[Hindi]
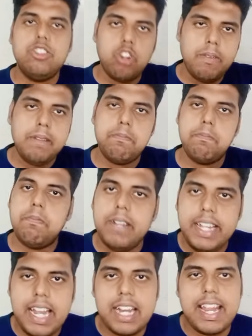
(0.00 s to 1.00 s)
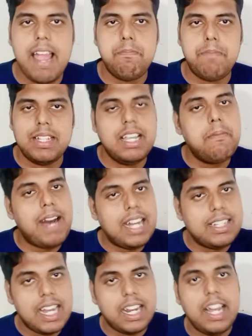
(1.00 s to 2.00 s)
जो भी नियर कैंपस है वहाँ
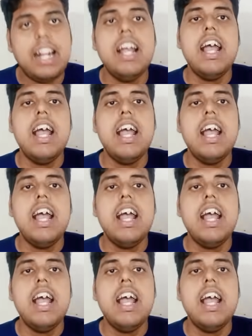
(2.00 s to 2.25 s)
जाकर